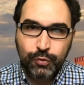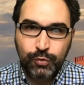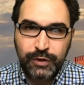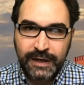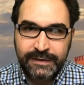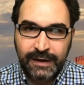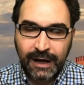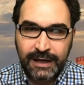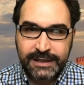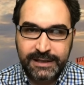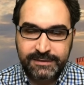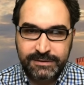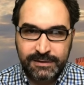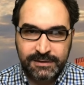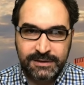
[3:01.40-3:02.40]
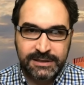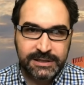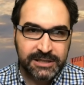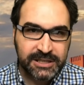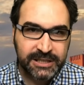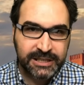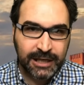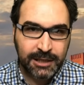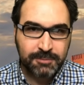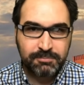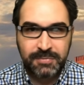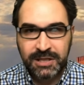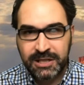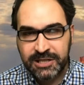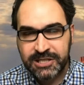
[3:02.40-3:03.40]
ülke daha katıldı.
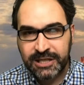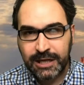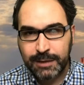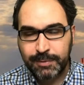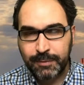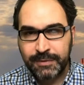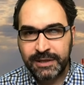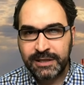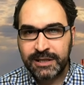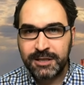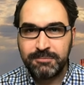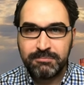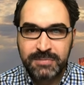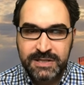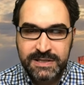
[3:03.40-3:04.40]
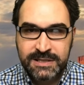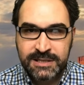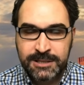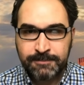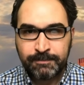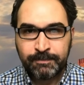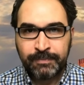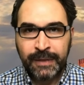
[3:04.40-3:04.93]
İran, Birleşik Arap Emirlikleri, Mısır